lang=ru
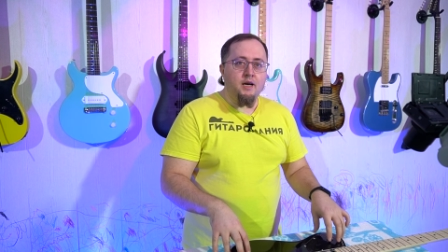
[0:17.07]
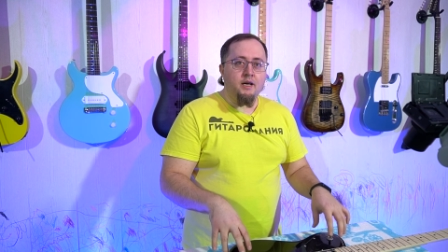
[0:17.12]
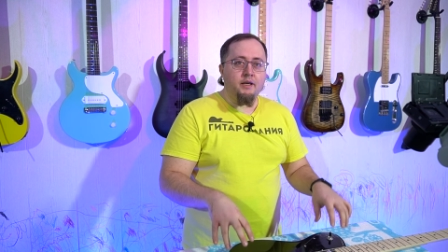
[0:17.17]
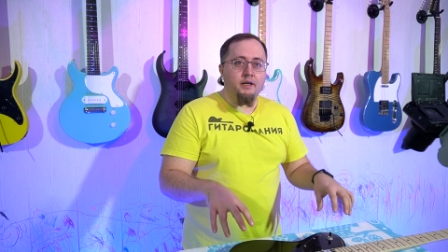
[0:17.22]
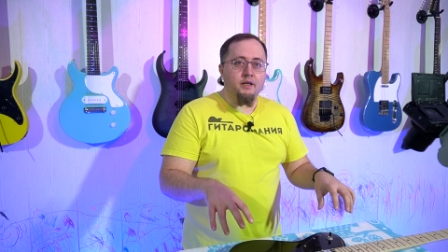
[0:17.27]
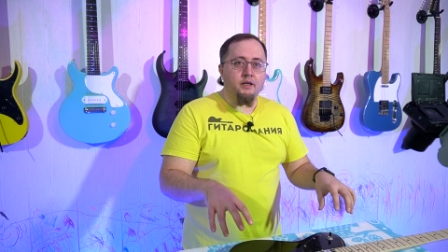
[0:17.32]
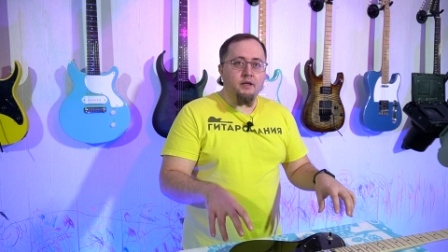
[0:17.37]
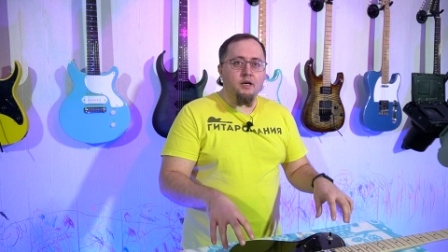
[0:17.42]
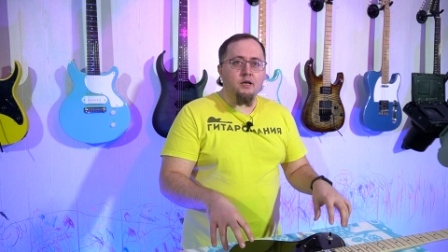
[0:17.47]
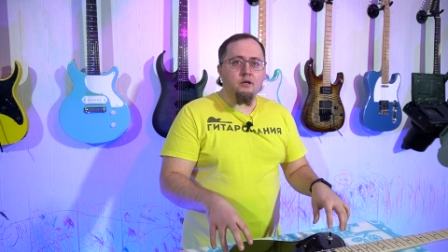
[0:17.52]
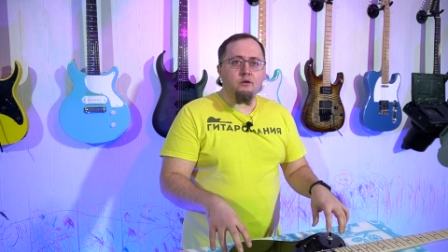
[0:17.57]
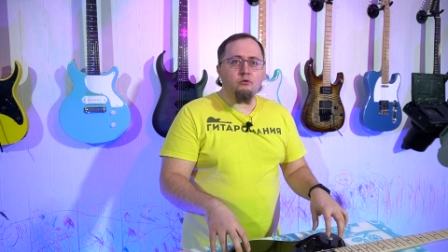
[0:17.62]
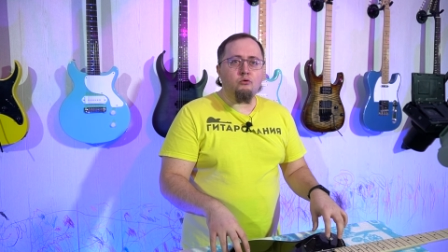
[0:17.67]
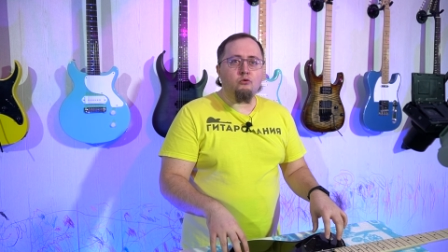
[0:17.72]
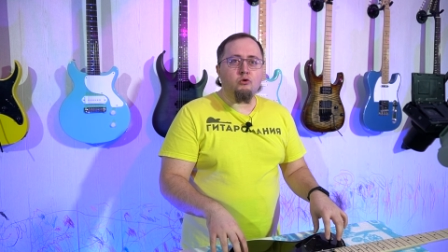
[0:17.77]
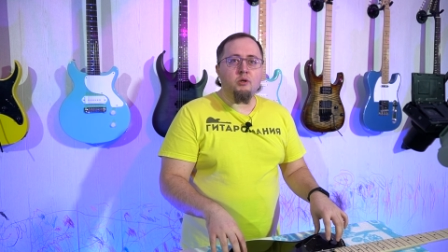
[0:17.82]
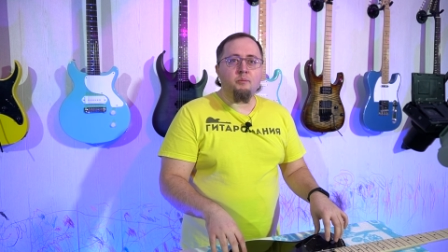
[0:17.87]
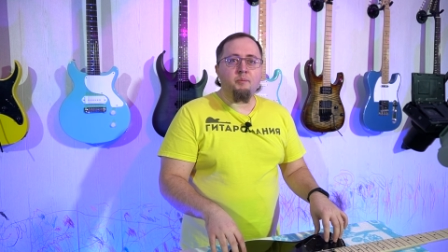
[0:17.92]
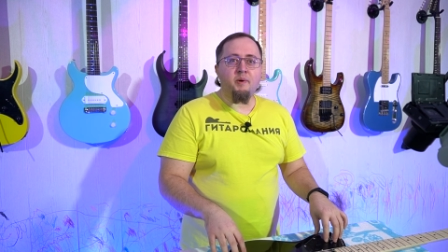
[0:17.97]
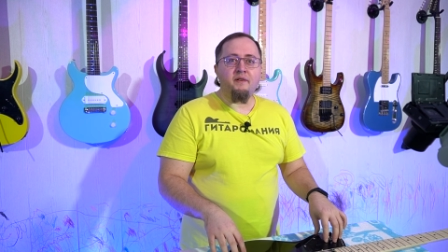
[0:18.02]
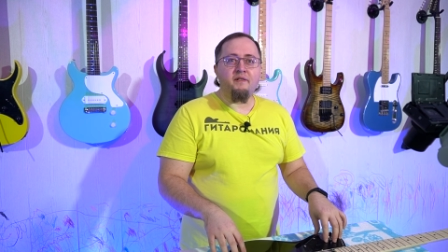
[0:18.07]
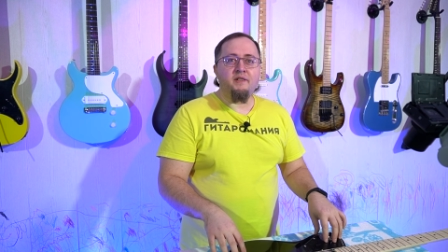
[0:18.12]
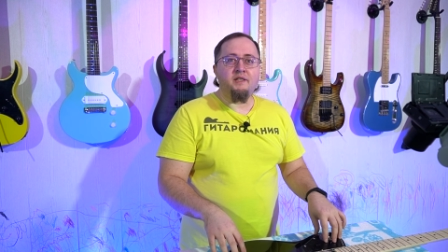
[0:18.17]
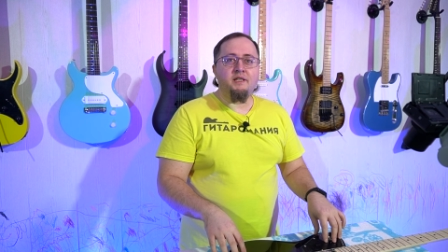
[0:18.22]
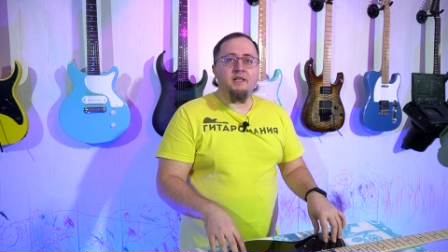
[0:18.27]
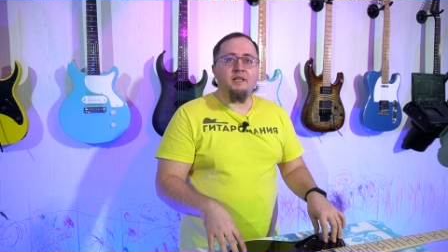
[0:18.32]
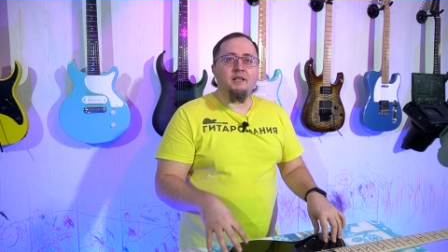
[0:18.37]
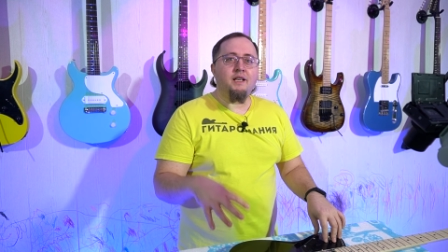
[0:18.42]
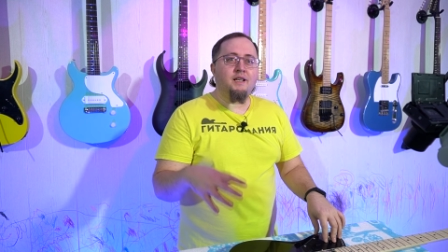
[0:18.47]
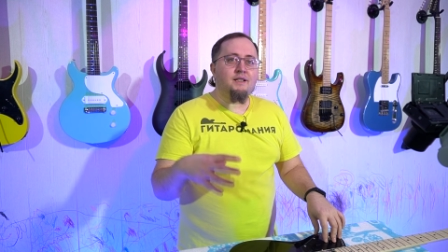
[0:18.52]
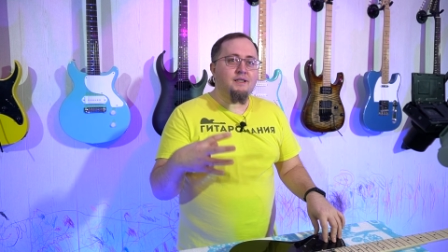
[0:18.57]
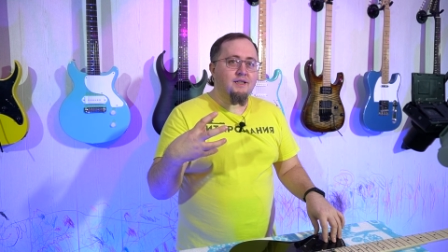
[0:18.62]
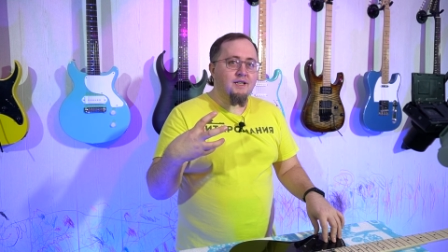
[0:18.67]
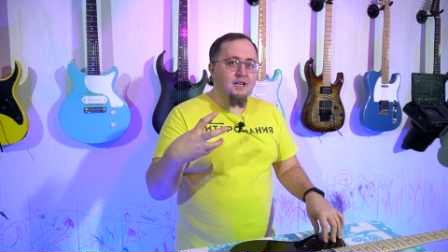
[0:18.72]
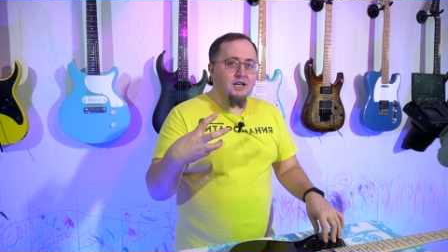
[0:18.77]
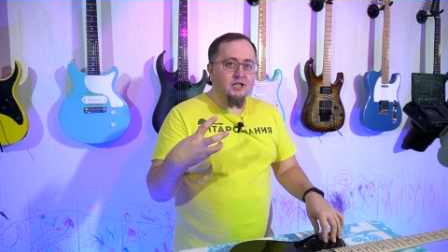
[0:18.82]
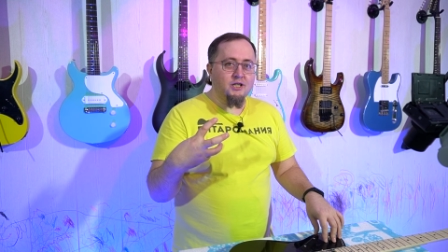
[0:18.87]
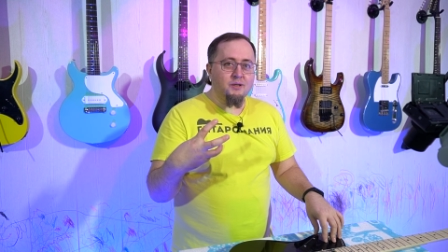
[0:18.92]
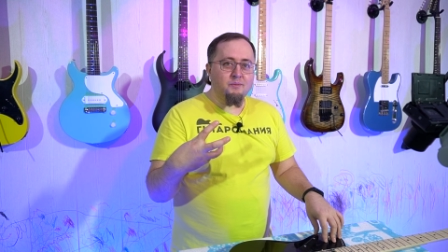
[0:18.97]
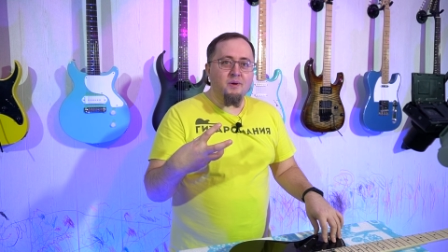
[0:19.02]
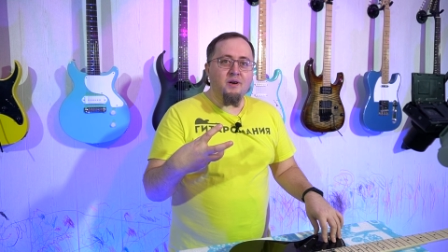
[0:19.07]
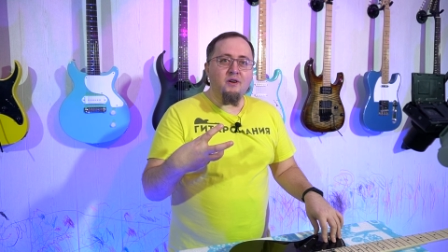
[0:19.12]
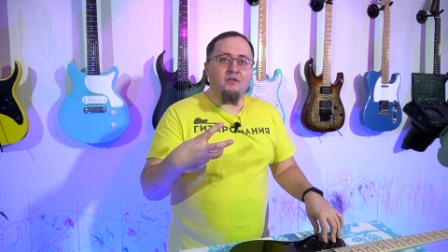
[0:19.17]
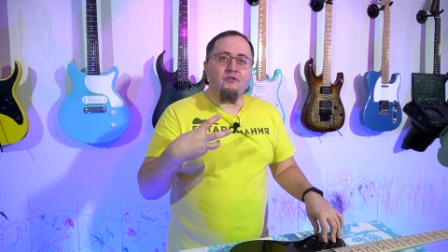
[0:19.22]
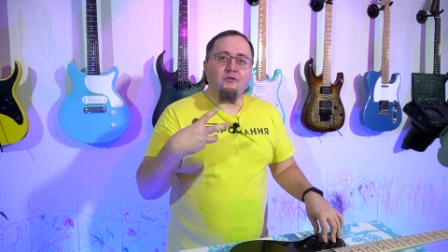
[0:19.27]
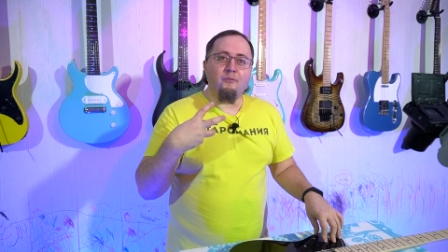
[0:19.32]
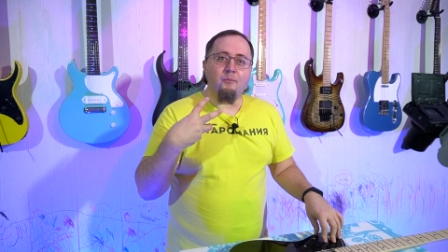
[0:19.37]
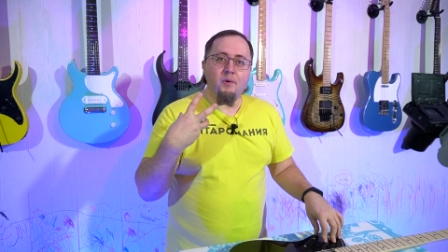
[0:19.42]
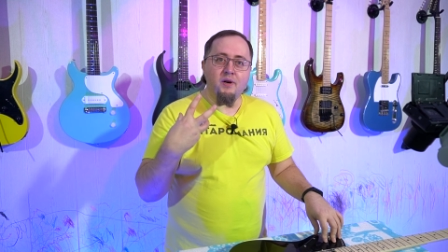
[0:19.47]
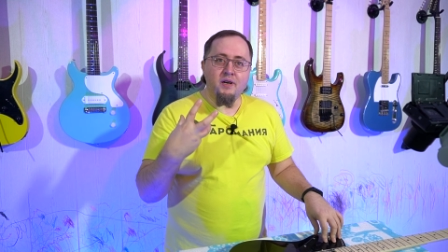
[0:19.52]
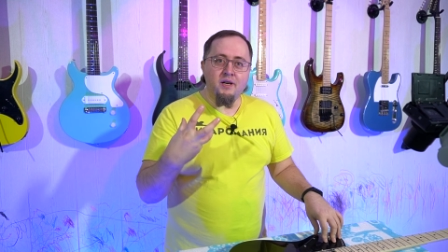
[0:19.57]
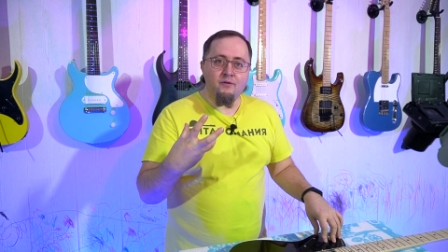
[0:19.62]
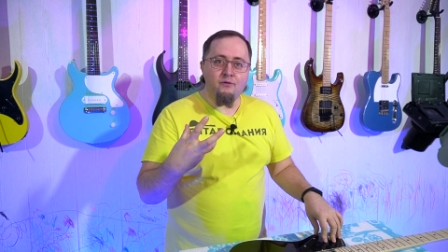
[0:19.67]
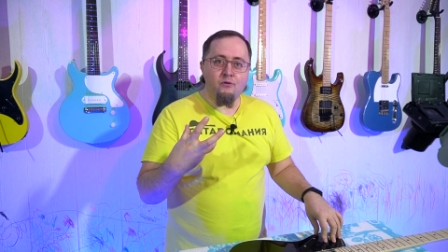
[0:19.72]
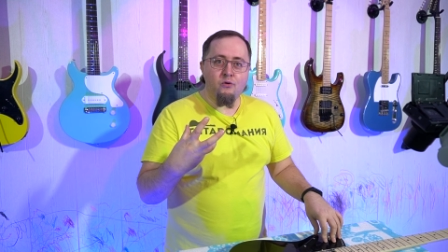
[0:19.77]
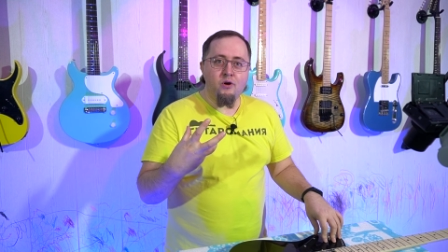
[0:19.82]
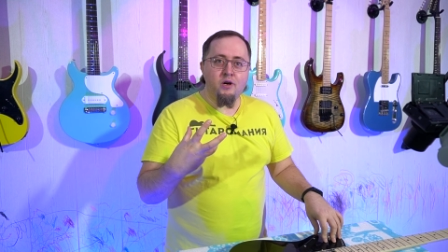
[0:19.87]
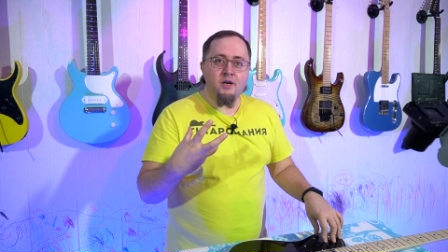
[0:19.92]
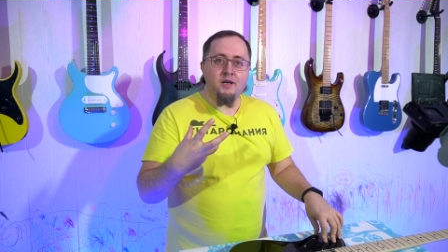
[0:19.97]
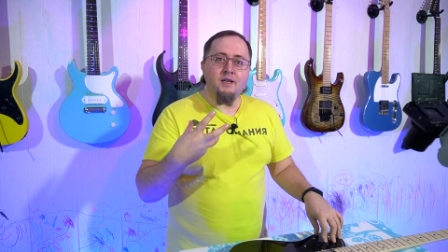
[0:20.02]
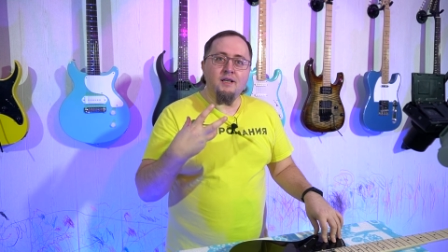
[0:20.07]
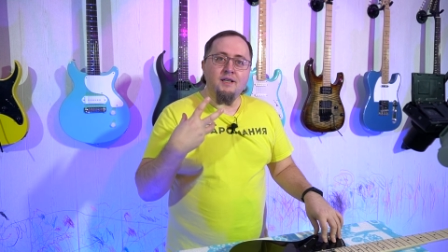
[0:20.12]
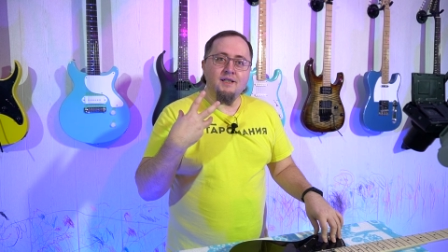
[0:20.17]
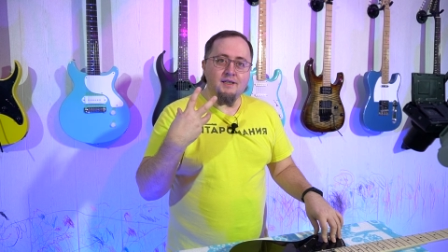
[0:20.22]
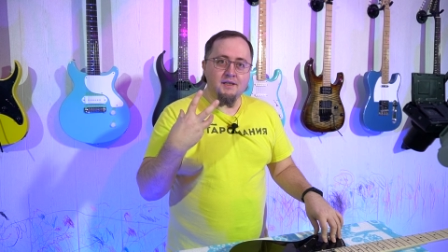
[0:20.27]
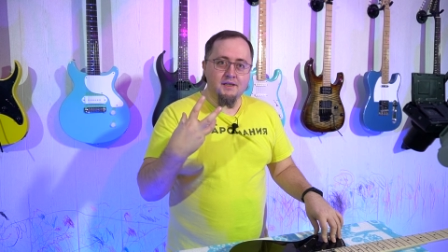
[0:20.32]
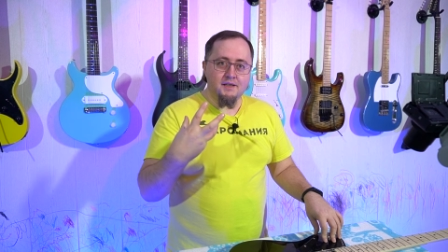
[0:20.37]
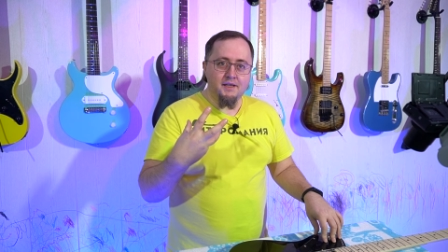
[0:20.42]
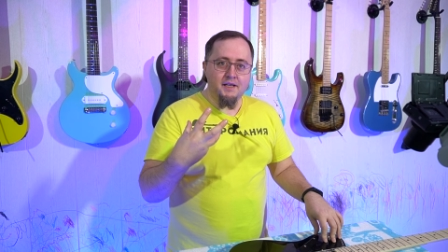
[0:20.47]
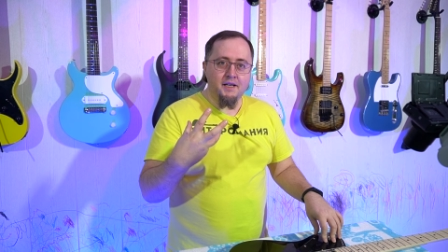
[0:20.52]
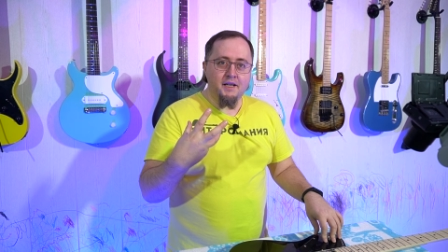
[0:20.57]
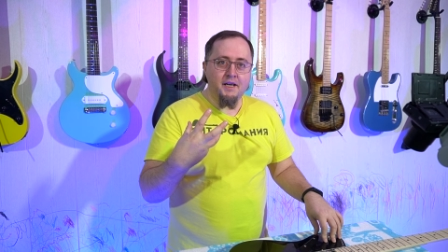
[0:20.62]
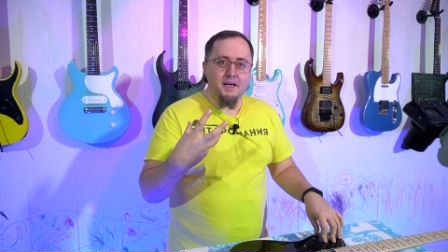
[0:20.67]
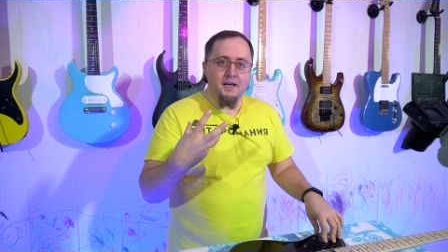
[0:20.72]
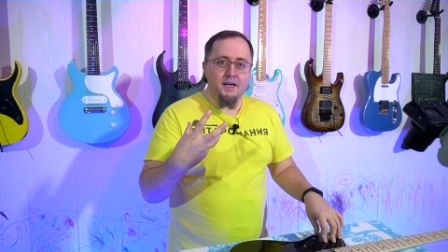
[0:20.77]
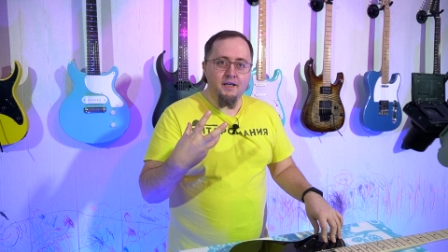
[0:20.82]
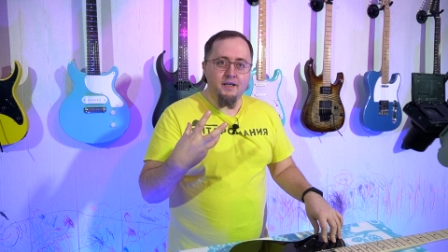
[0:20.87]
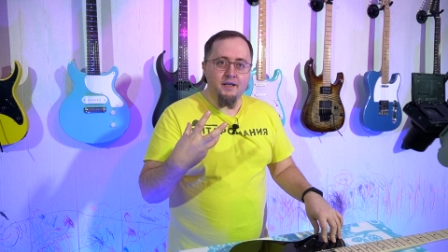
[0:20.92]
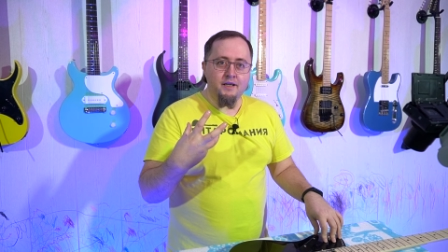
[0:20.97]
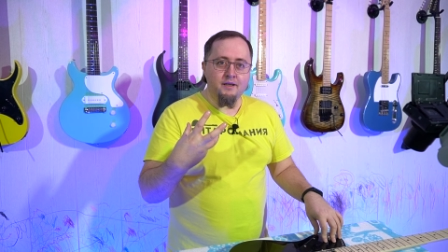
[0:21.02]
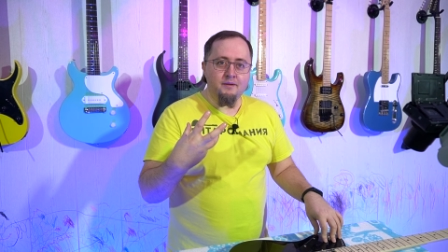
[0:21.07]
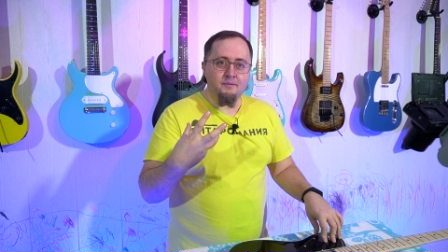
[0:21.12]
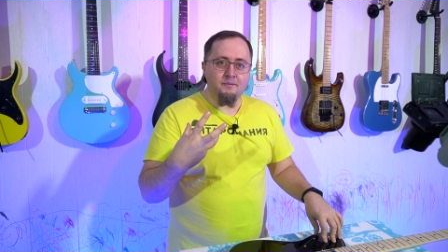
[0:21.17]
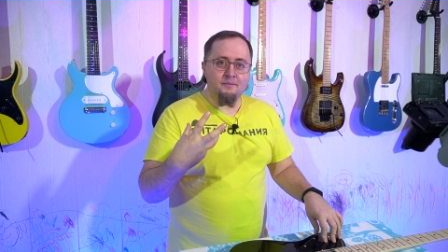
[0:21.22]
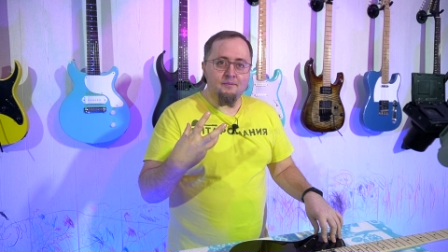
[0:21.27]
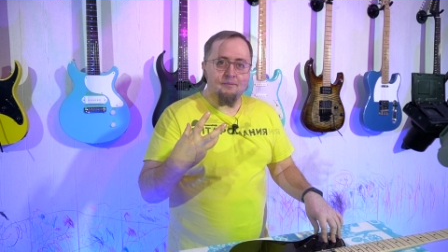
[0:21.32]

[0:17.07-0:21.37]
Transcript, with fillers: Гитару нужно привести, так скажем, в боевое состояние.